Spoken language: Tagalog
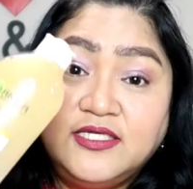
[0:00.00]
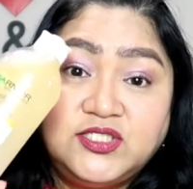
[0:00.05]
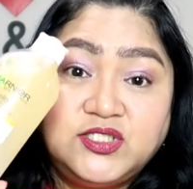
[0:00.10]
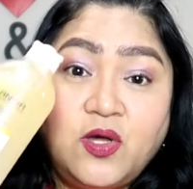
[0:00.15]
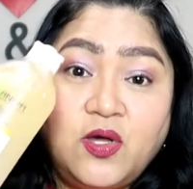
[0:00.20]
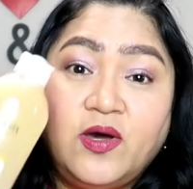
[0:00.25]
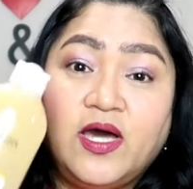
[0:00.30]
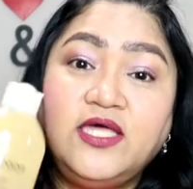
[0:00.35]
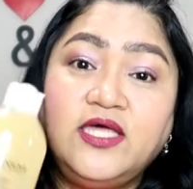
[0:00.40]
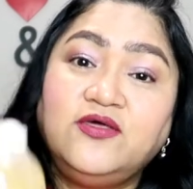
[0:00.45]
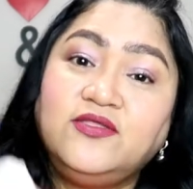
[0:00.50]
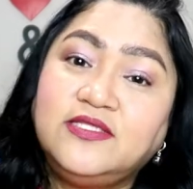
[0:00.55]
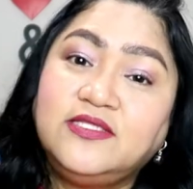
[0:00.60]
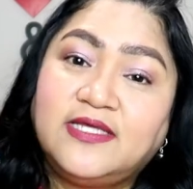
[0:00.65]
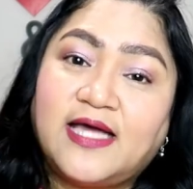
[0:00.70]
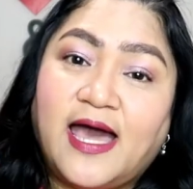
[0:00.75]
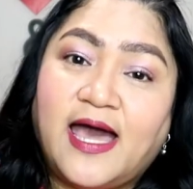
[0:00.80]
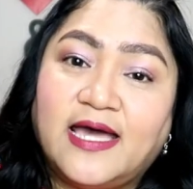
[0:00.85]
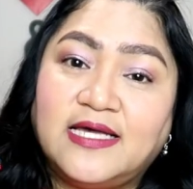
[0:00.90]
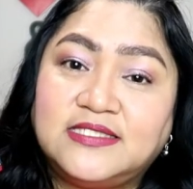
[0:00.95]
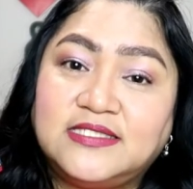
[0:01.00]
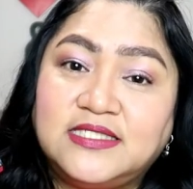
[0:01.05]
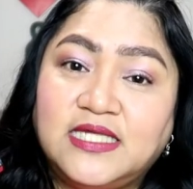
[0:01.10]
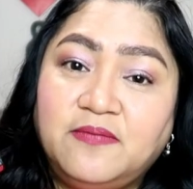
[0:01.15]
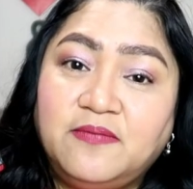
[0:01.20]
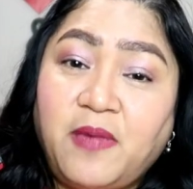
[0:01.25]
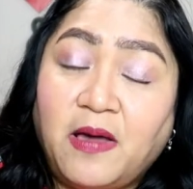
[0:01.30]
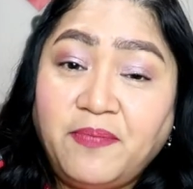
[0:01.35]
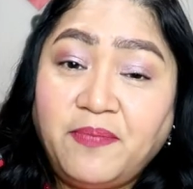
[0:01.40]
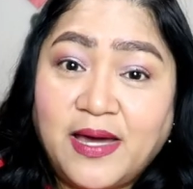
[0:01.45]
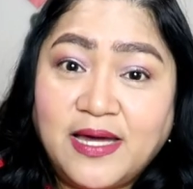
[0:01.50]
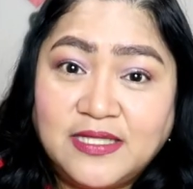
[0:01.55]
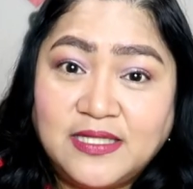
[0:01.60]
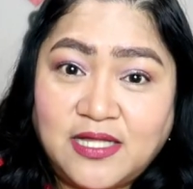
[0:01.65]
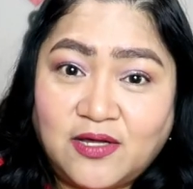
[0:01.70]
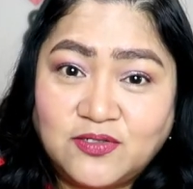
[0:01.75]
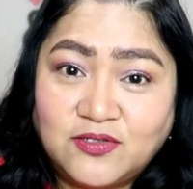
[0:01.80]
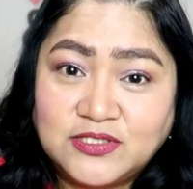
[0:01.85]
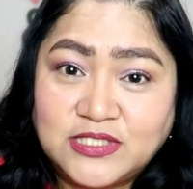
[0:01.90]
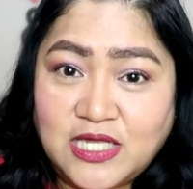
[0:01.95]
So, ngayon guys,
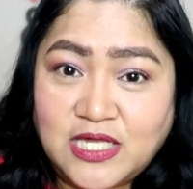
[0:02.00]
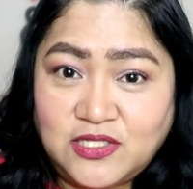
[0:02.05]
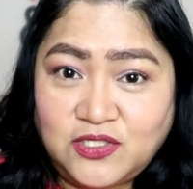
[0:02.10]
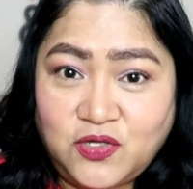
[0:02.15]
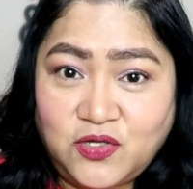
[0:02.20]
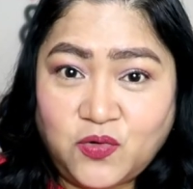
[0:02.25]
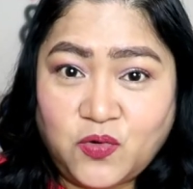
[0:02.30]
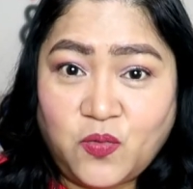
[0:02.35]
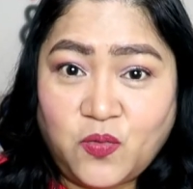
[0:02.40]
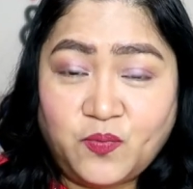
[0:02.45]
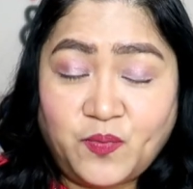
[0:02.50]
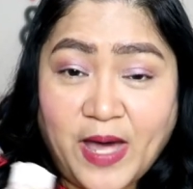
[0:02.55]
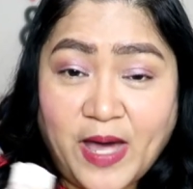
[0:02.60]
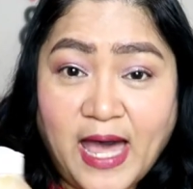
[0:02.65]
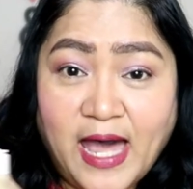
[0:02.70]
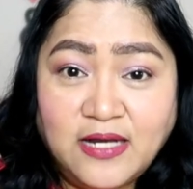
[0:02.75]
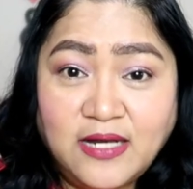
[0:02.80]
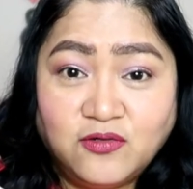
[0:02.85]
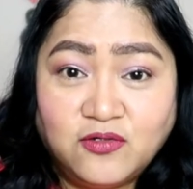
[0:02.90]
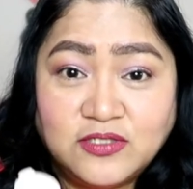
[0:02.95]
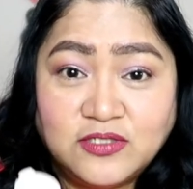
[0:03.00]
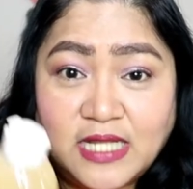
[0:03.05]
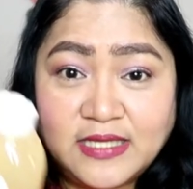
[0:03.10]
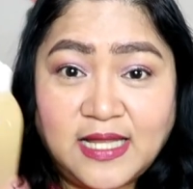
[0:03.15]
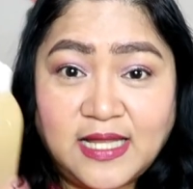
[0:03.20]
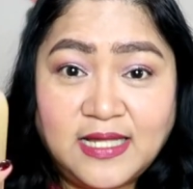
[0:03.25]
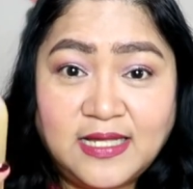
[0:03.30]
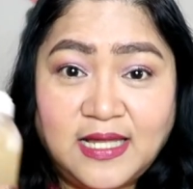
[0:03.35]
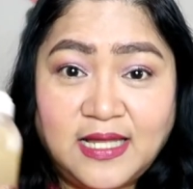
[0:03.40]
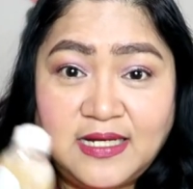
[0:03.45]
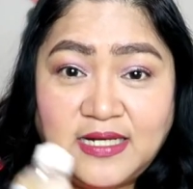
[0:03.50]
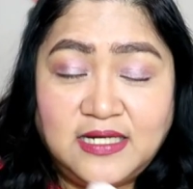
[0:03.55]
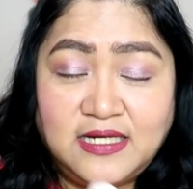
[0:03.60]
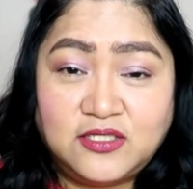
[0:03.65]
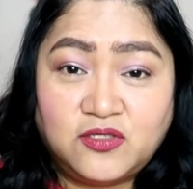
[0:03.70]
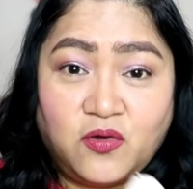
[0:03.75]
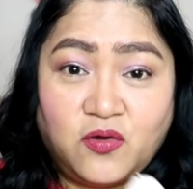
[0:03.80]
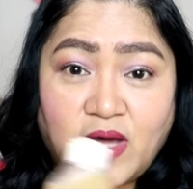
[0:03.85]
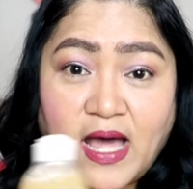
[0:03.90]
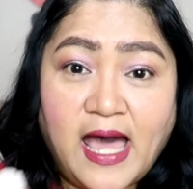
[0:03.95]
ipapakita ko sa inyo kung paano ko tatanggalin
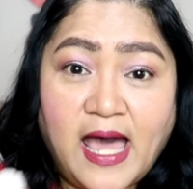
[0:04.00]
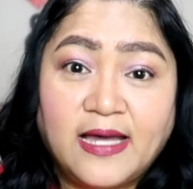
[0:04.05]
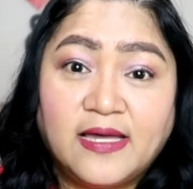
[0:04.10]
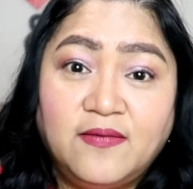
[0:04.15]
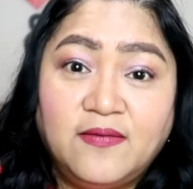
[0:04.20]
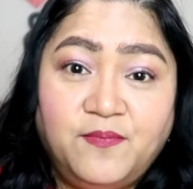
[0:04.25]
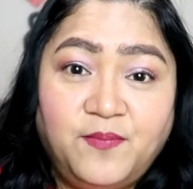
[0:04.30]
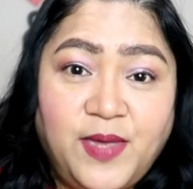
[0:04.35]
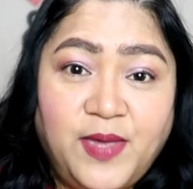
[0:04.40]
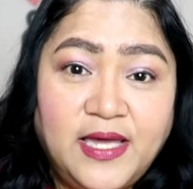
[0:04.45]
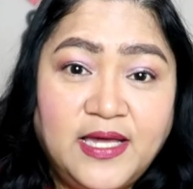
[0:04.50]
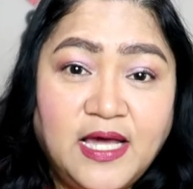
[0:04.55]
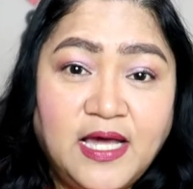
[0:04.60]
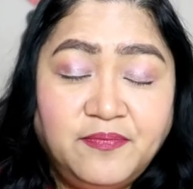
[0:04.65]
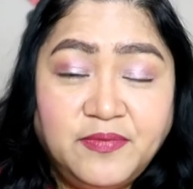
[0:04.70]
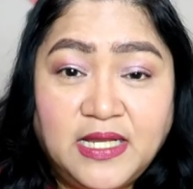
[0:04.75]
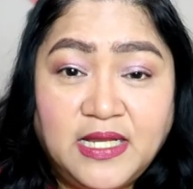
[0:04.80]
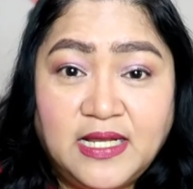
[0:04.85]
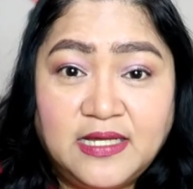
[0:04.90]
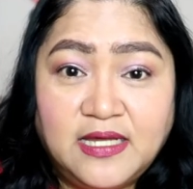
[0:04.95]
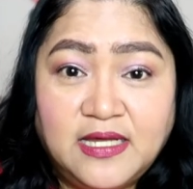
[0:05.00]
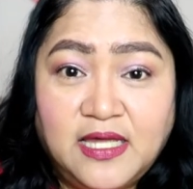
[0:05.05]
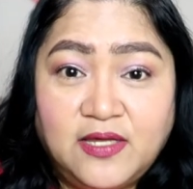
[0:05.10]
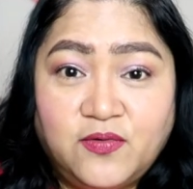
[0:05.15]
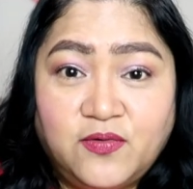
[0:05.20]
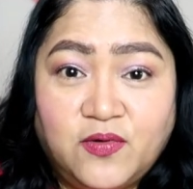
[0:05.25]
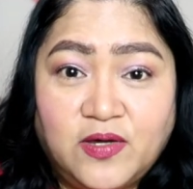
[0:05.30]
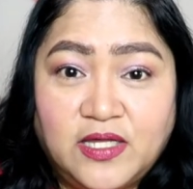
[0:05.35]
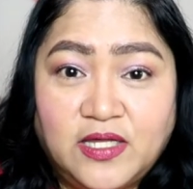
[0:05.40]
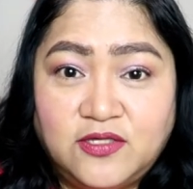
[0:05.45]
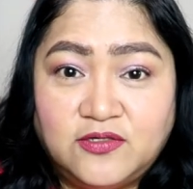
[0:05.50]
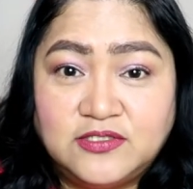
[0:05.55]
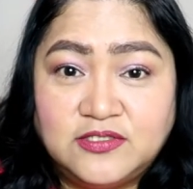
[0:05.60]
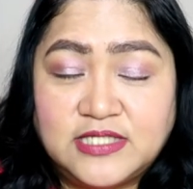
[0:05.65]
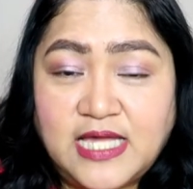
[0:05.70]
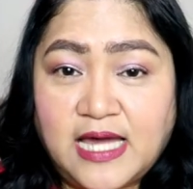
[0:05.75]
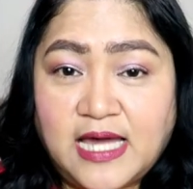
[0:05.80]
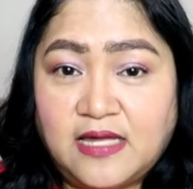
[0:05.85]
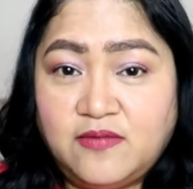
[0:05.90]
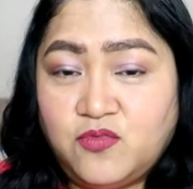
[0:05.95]
itong aking makeup nilagay ko ngayon
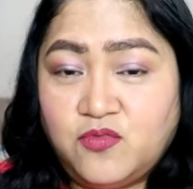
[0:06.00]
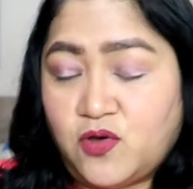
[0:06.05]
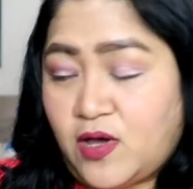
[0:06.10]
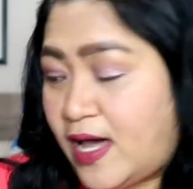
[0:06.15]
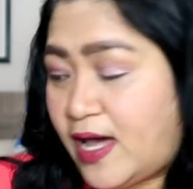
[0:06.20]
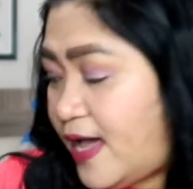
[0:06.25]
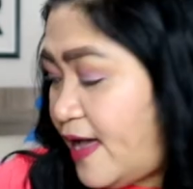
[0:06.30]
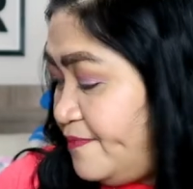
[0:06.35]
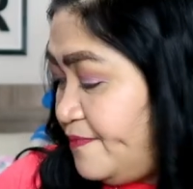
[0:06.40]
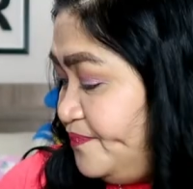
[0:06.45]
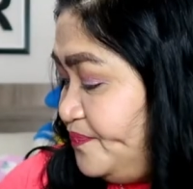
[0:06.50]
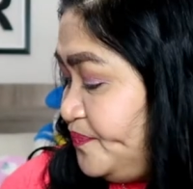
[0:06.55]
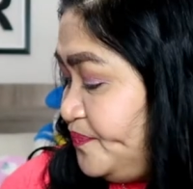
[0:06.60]
sa aking mukha.